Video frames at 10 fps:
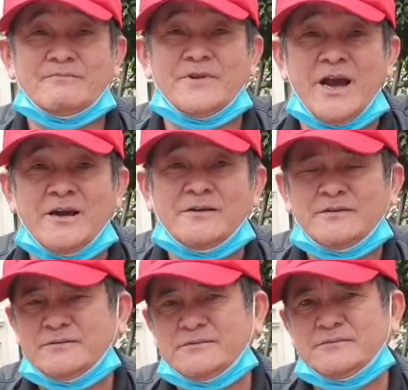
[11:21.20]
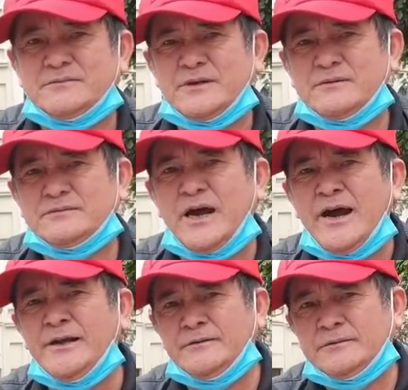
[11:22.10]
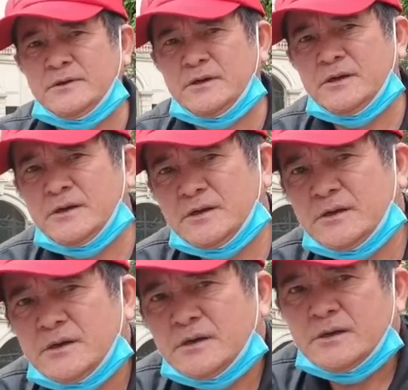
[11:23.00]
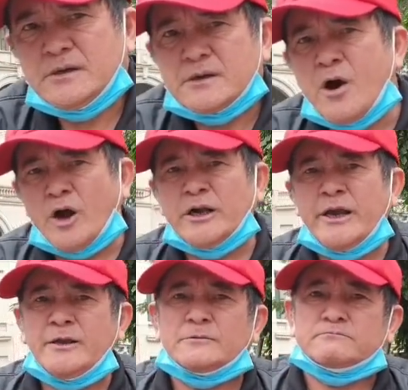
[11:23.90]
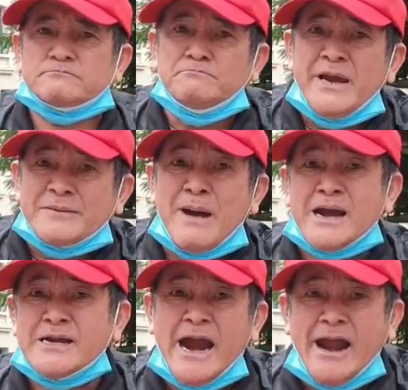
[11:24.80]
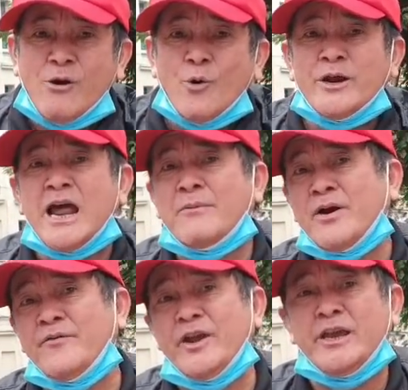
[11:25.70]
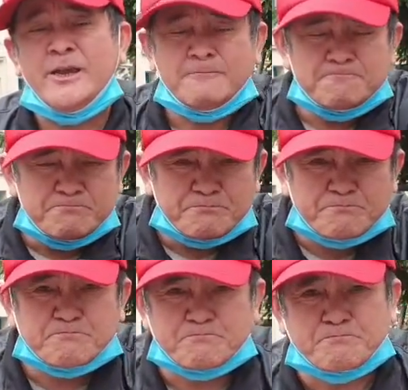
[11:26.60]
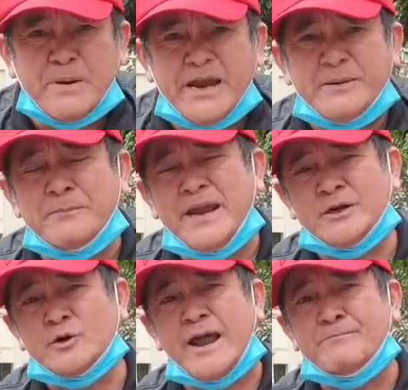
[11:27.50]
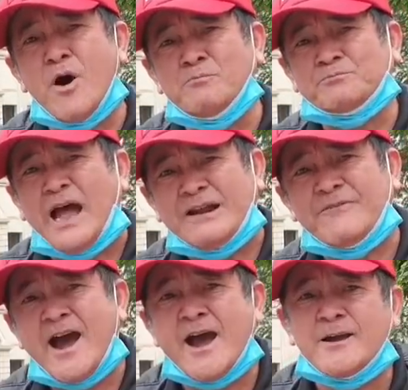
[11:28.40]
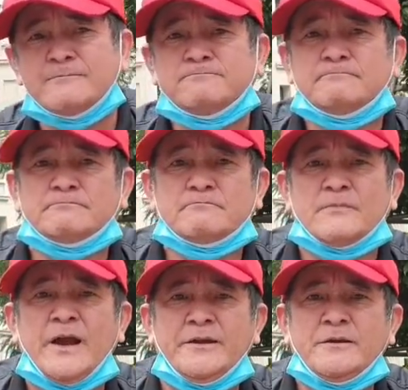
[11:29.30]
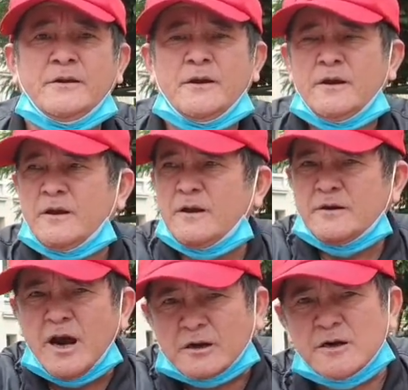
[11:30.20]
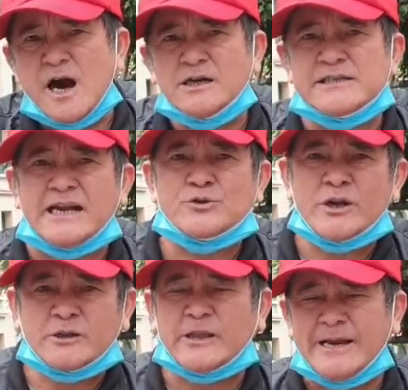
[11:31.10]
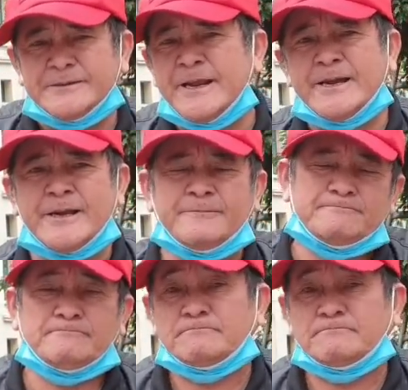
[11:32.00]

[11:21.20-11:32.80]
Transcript: nhá đấy còn đấy miền Bắc nghèo ấy là bởi vì bị Mỹ nó ném bom tàn phá đấy lực lượng sản xuất thanh niên ấy